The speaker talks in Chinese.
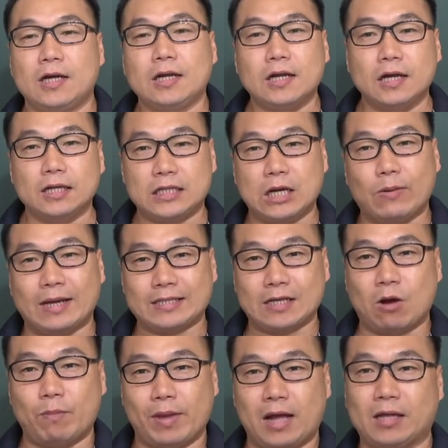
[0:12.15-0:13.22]
那今天晚
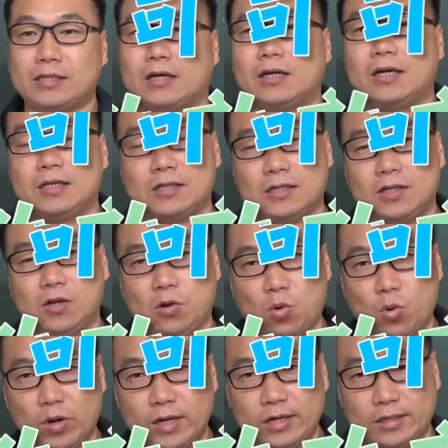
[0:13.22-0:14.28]
上我们要教的是
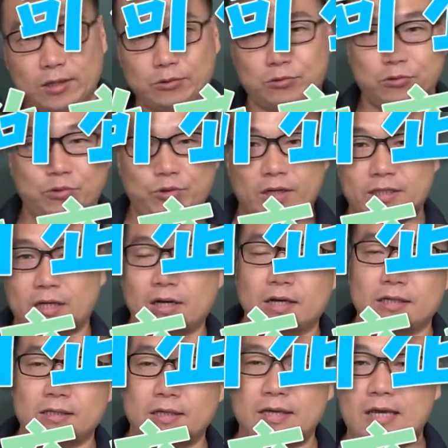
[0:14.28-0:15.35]
国二的数学，教
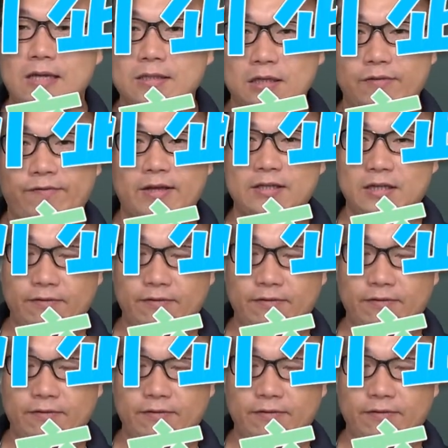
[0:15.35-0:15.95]
的是因式分